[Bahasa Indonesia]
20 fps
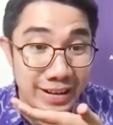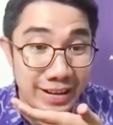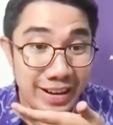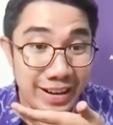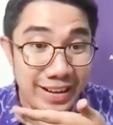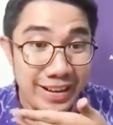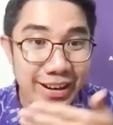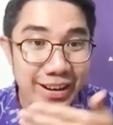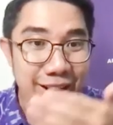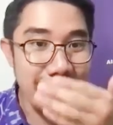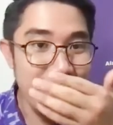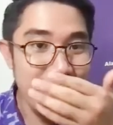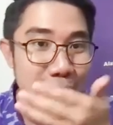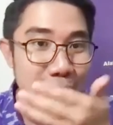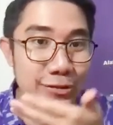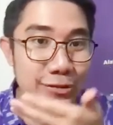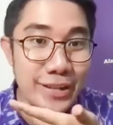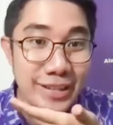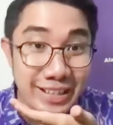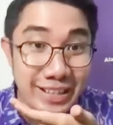enggak dan ada
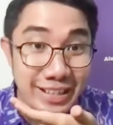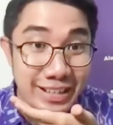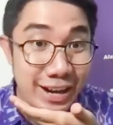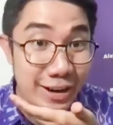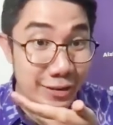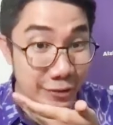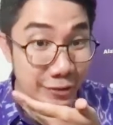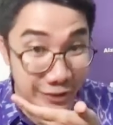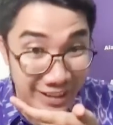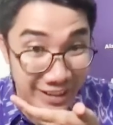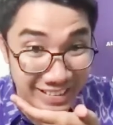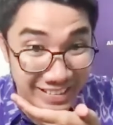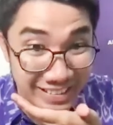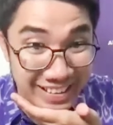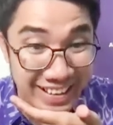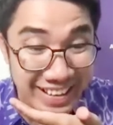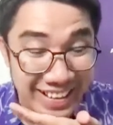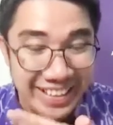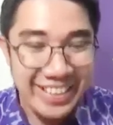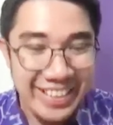yang juga di dagu
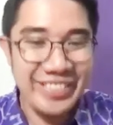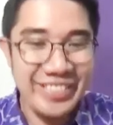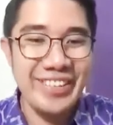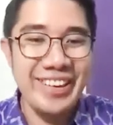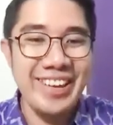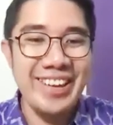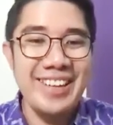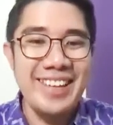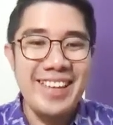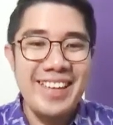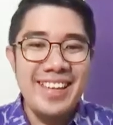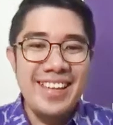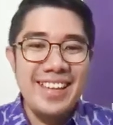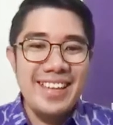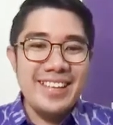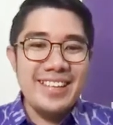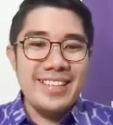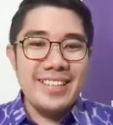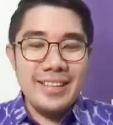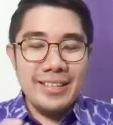saja gitu ya
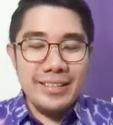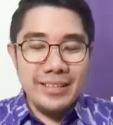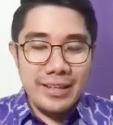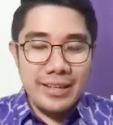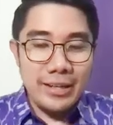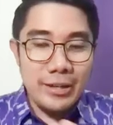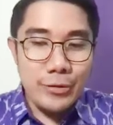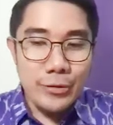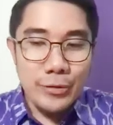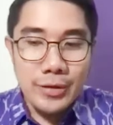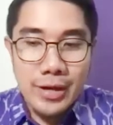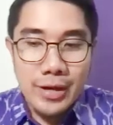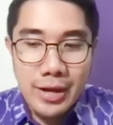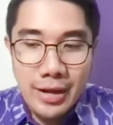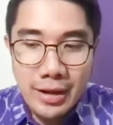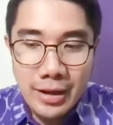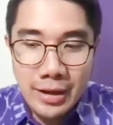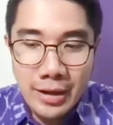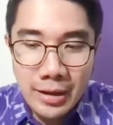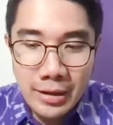yang tadi
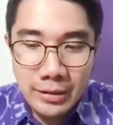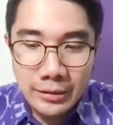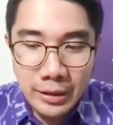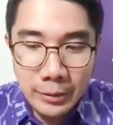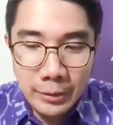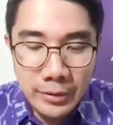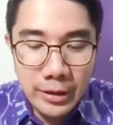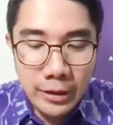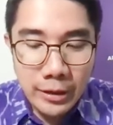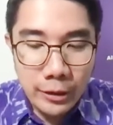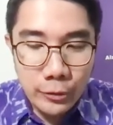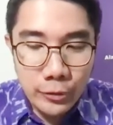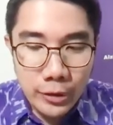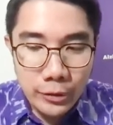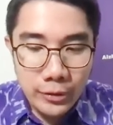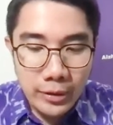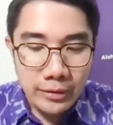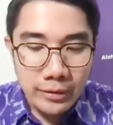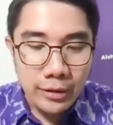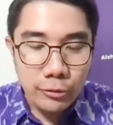juga uh, tips yang
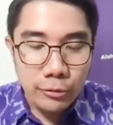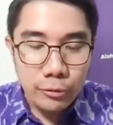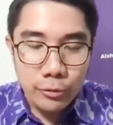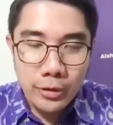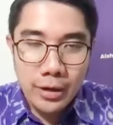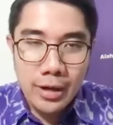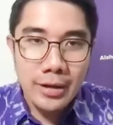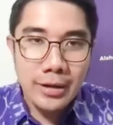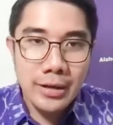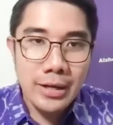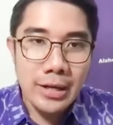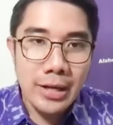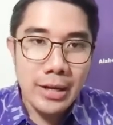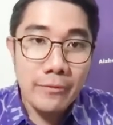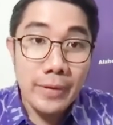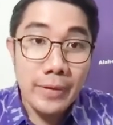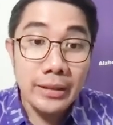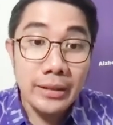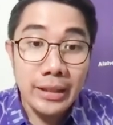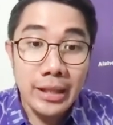kedua tuh yang saya suka
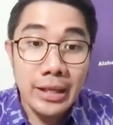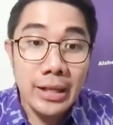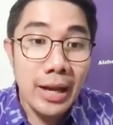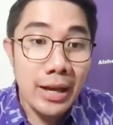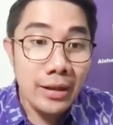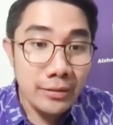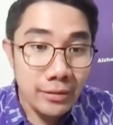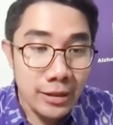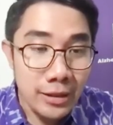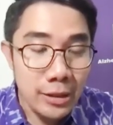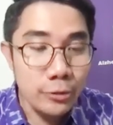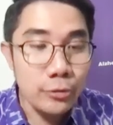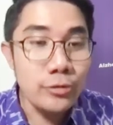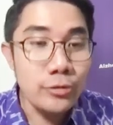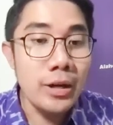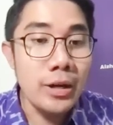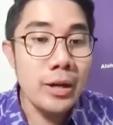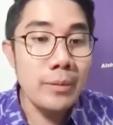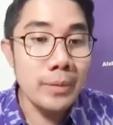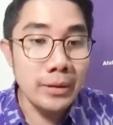adalah ventilasi itu
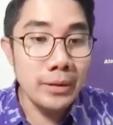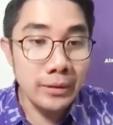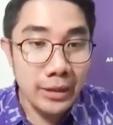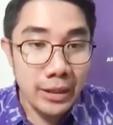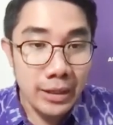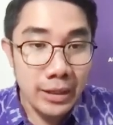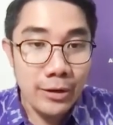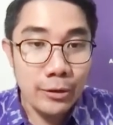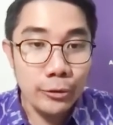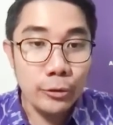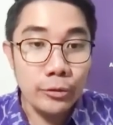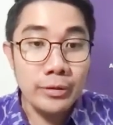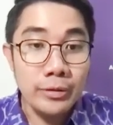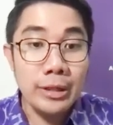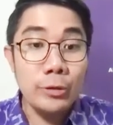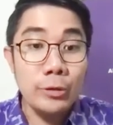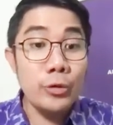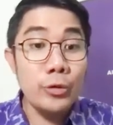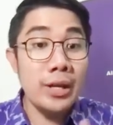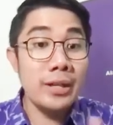sangat penting ya untuk
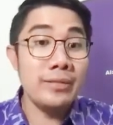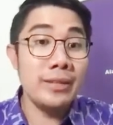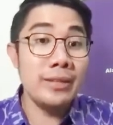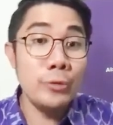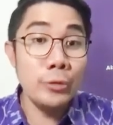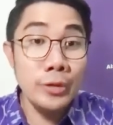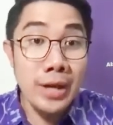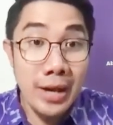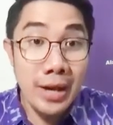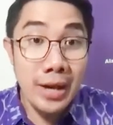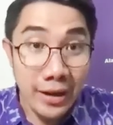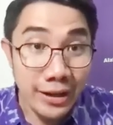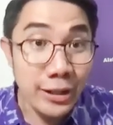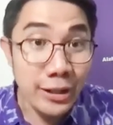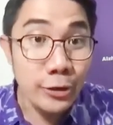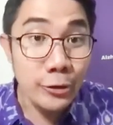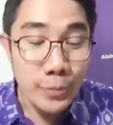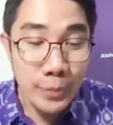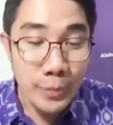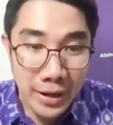sirkulasi udara
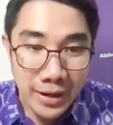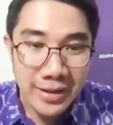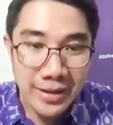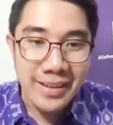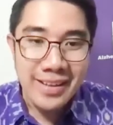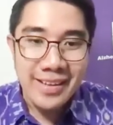di rumah